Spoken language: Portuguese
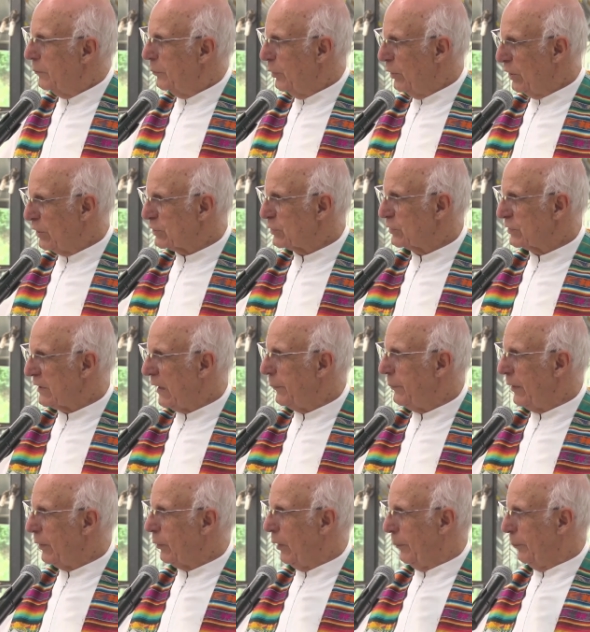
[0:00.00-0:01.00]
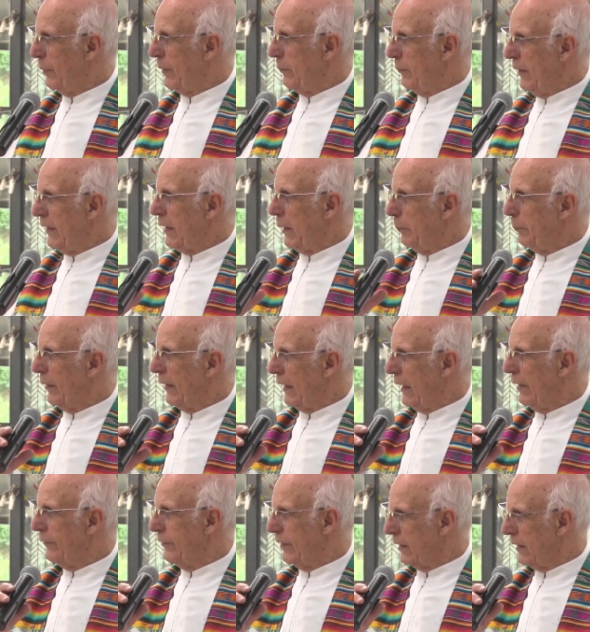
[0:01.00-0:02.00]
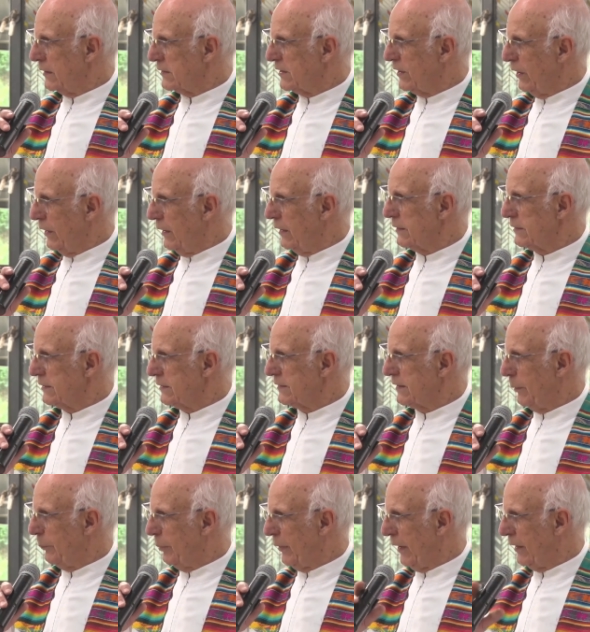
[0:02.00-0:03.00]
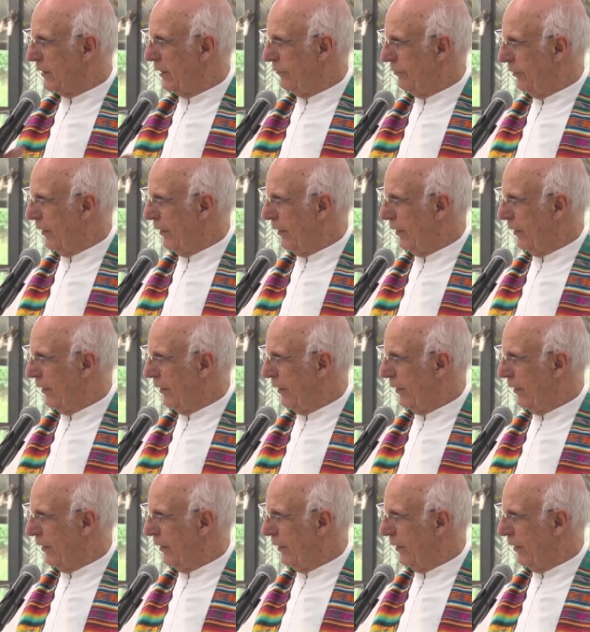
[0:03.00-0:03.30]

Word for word: Por isso, sabem qual é a primeira palavra que as crianças aprendem a